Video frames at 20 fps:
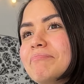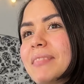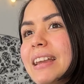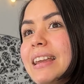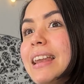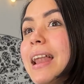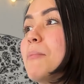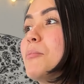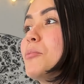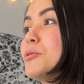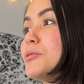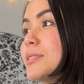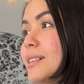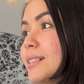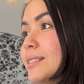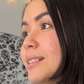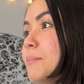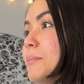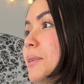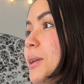la
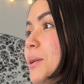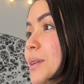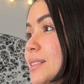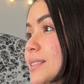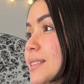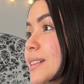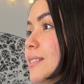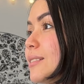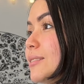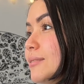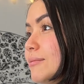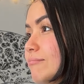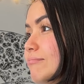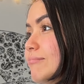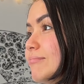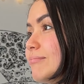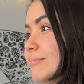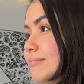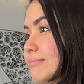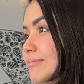música también lo ha sido,
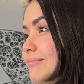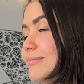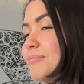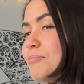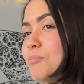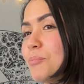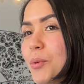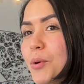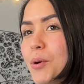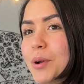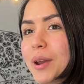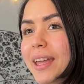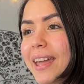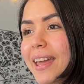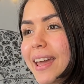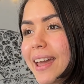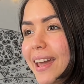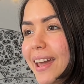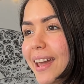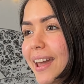
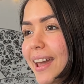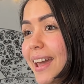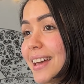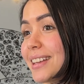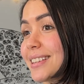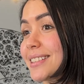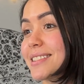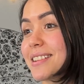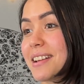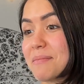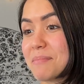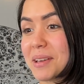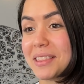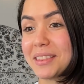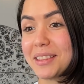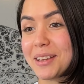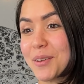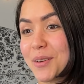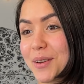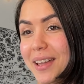porque es
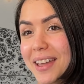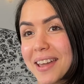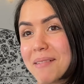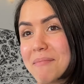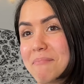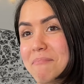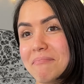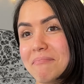realmente lo que